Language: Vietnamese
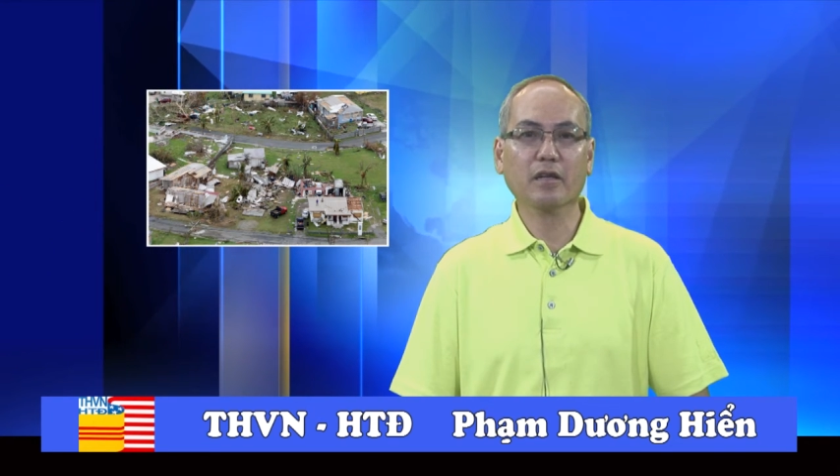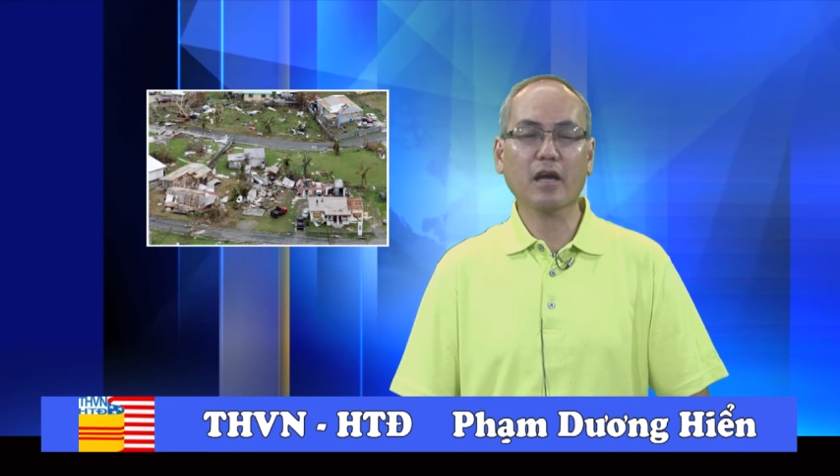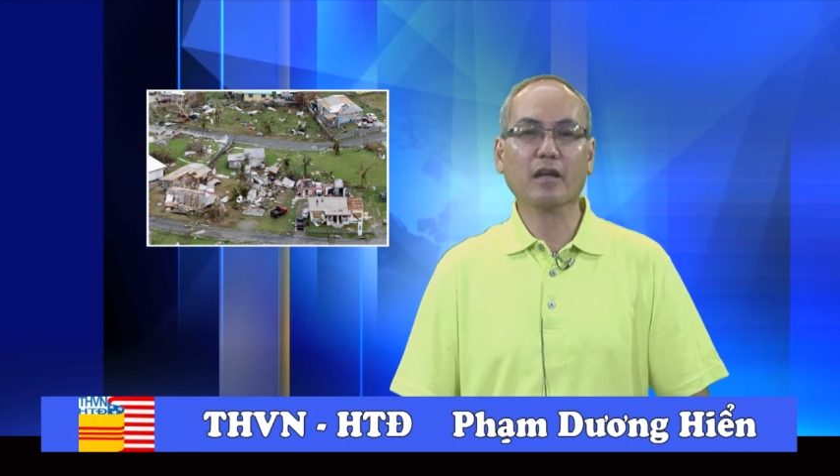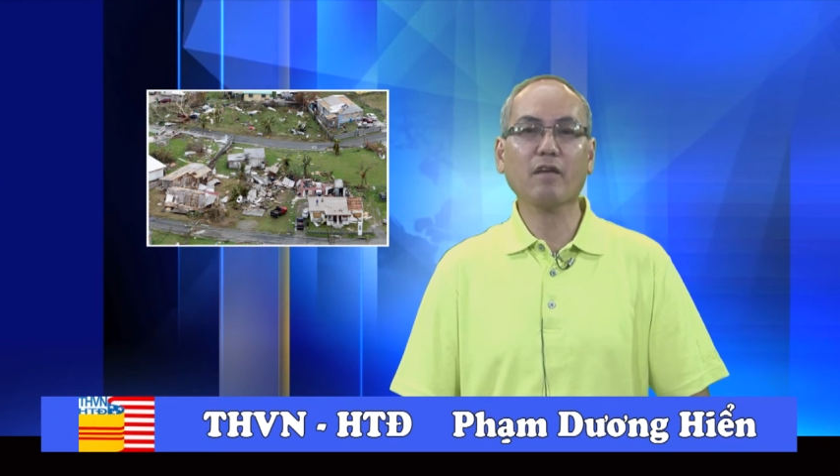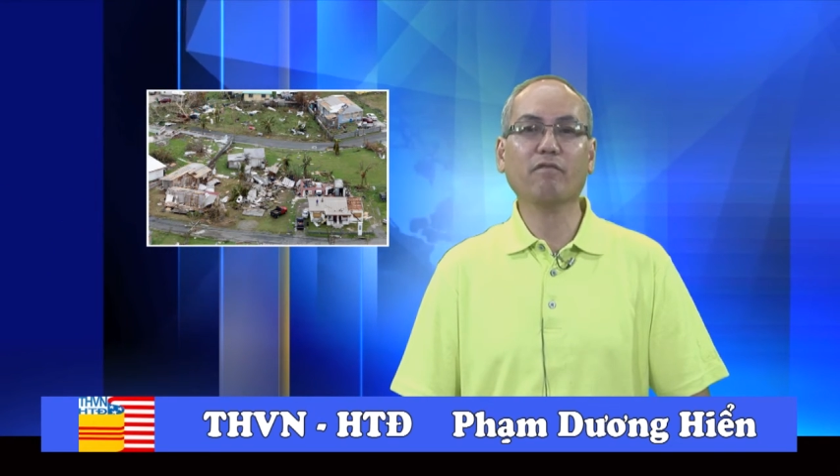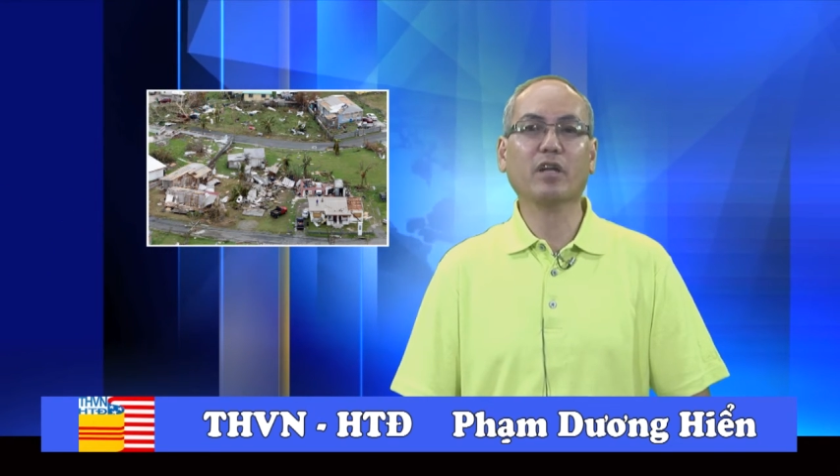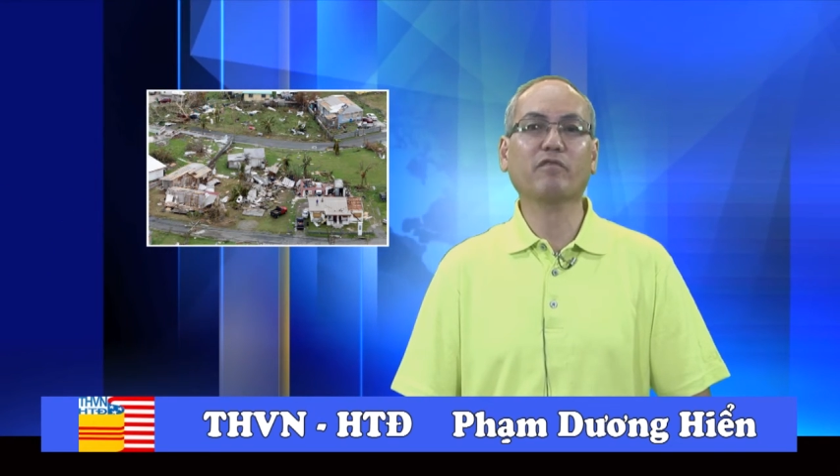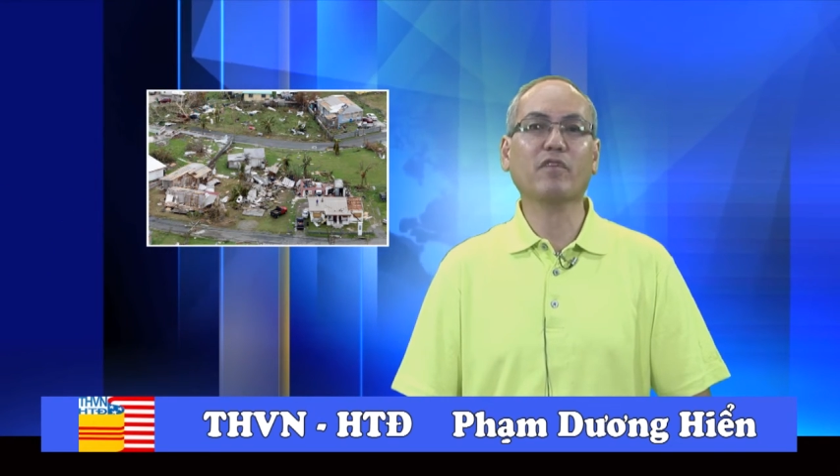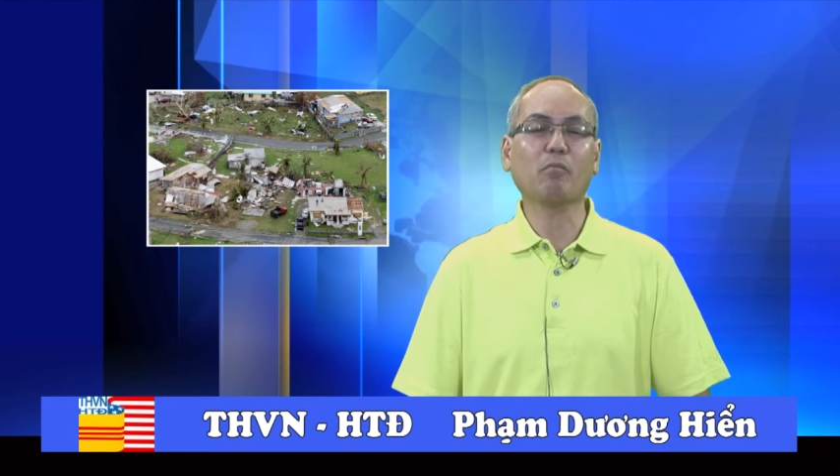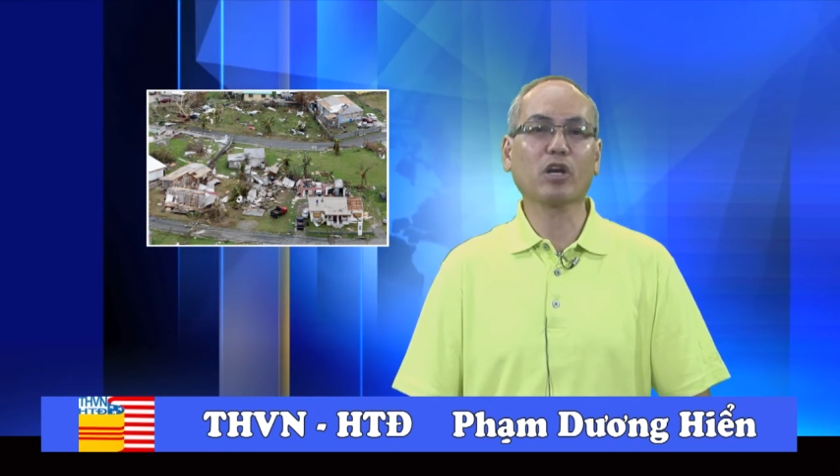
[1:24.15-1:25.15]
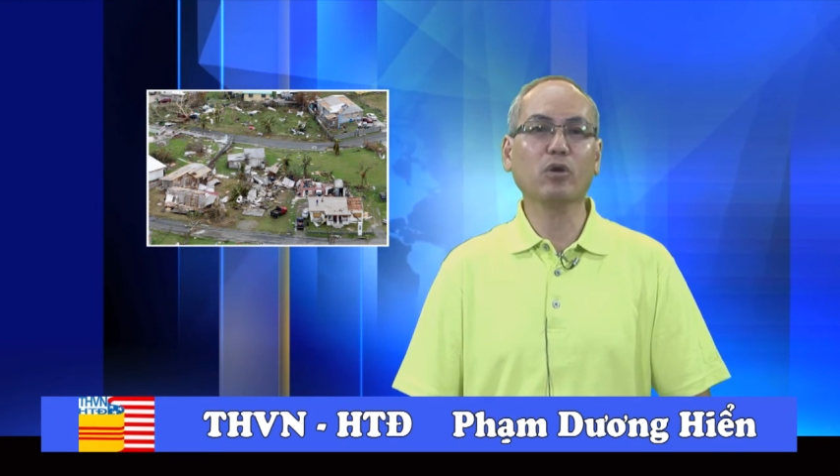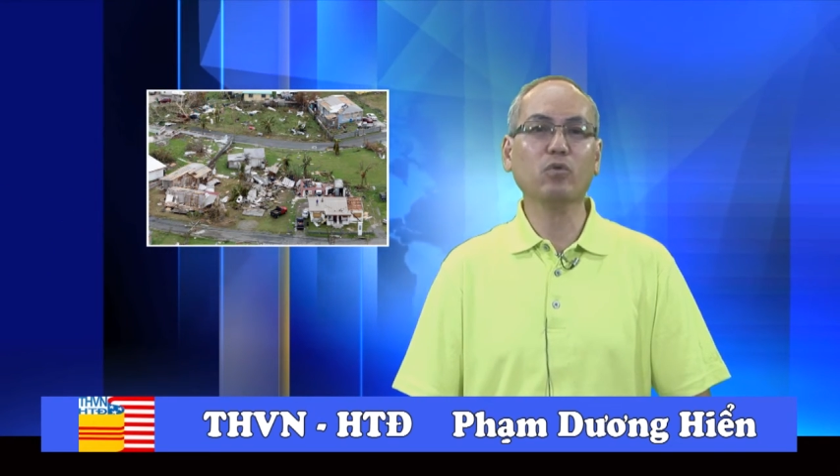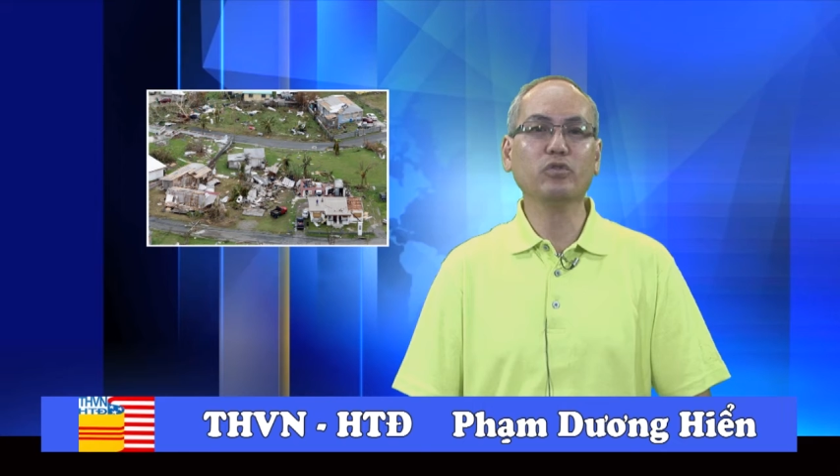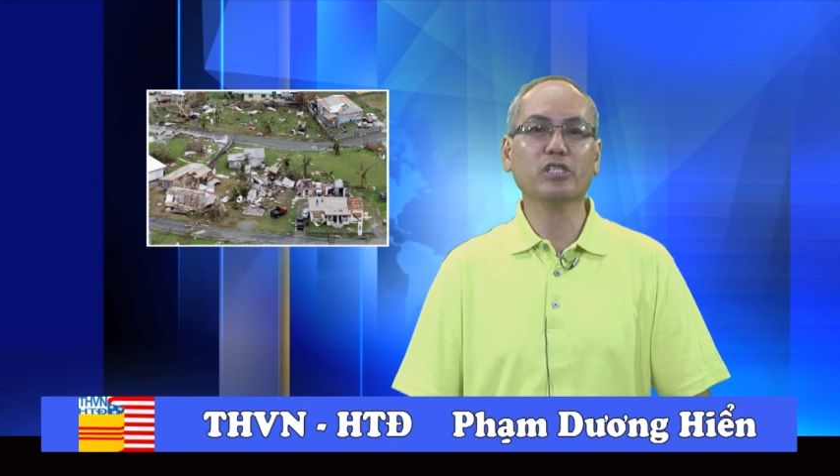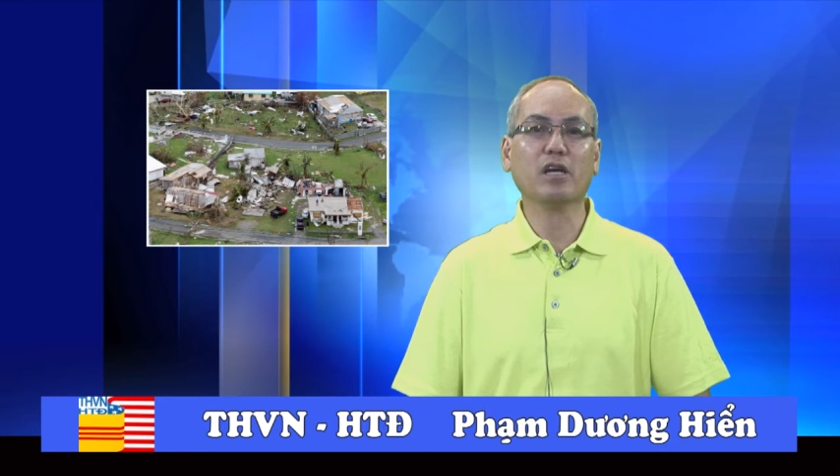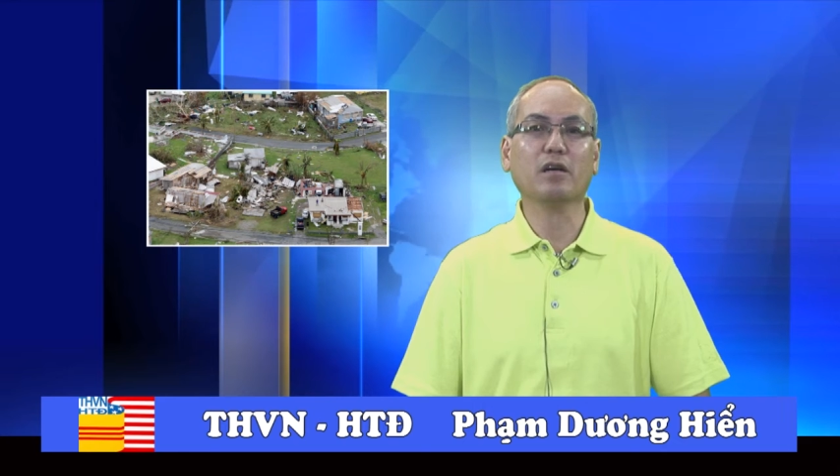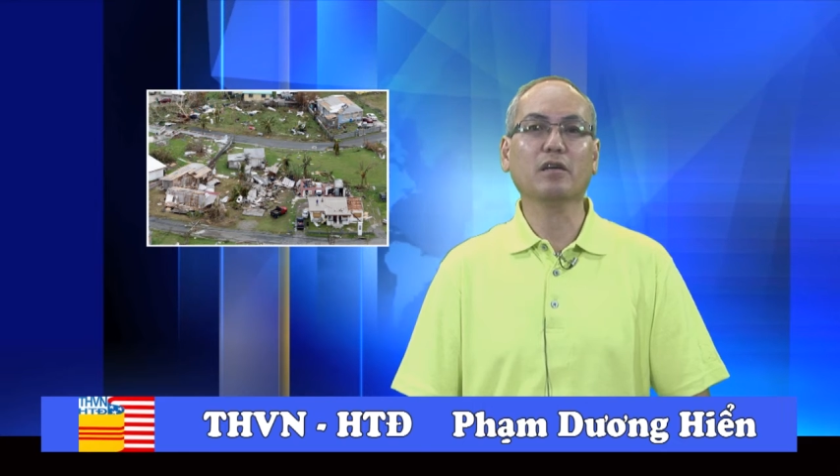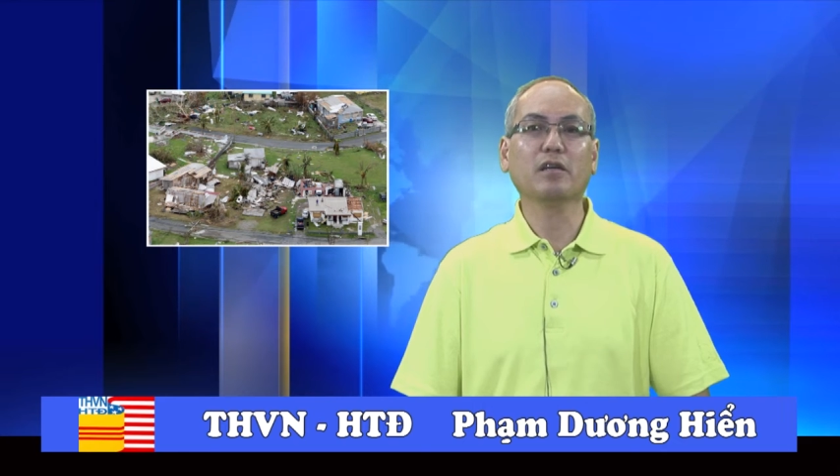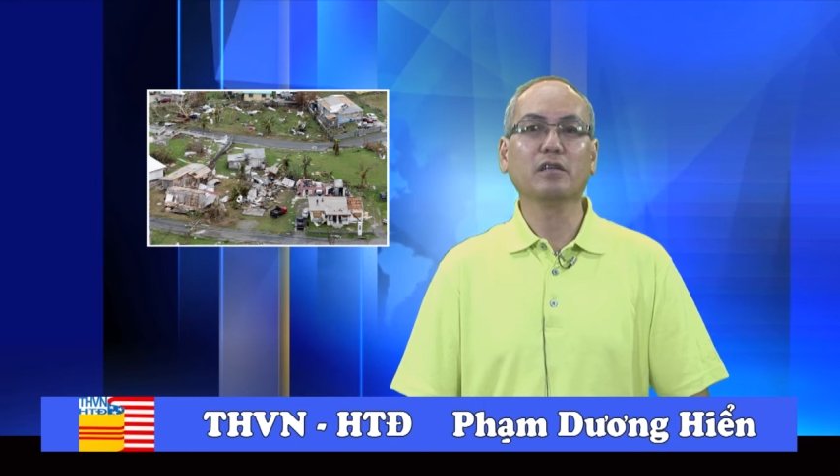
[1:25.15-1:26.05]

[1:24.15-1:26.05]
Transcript: cần các vật phẩm cứu trợ